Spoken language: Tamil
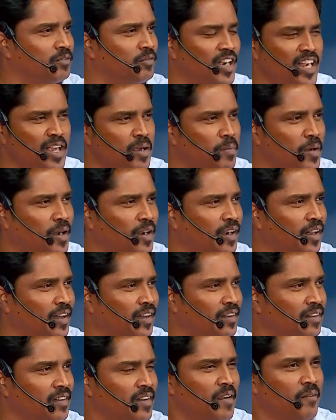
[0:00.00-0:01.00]
வெளியே பார்க்கல
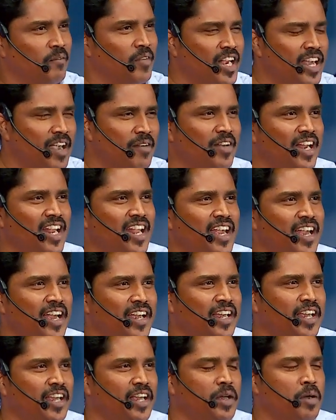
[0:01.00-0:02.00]
வெளியே வெள்ளை
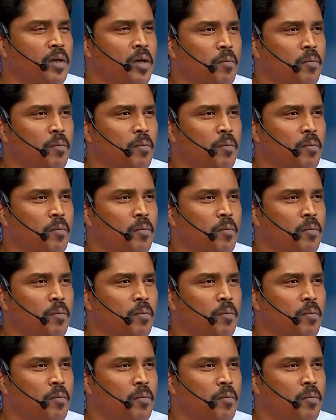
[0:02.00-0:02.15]
அங்கி